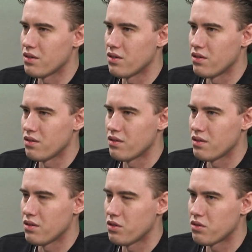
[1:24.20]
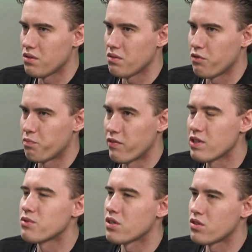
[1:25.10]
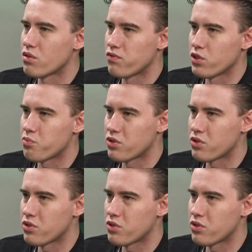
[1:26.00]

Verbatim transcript: I, i, i w pewnym sensie również